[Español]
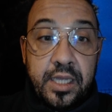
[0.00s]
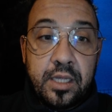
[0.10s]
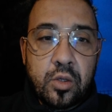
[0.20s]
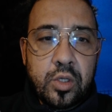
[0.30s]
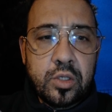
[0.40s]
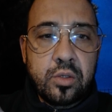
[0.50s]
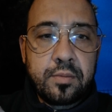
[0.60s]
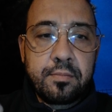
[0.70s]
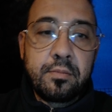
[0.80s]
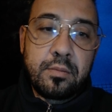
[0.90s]
Y todo eso.
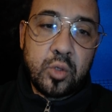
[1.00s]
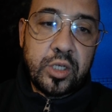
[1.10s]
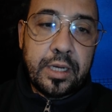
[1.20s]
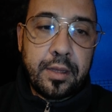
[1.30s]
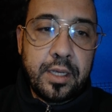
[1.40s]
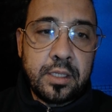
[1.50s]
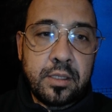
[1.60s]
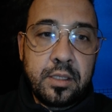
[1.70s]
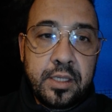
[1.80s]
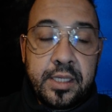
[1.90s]
Muchas
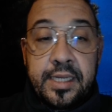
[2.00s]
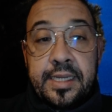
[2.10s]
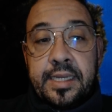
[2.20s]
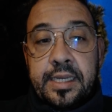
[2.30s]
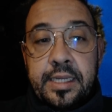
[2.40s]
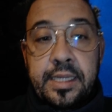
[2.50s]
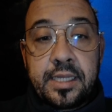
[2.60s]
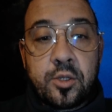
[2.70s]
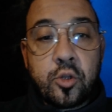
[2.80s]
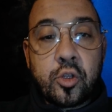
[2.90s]
gracias y
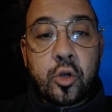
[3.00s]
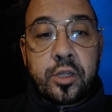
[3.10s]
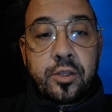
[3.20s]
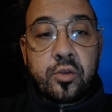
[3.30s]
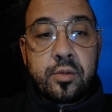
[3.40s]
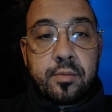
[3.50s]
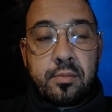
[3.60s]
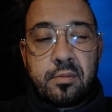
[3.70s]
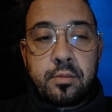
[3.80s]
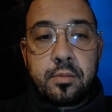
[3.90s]
hasta otro ratito.
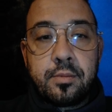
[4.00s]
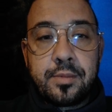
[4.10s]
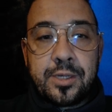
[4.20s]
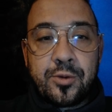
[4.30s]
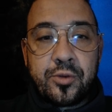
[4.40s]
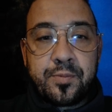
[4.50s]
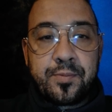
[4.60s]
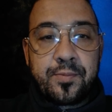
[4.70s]
Hasta luego.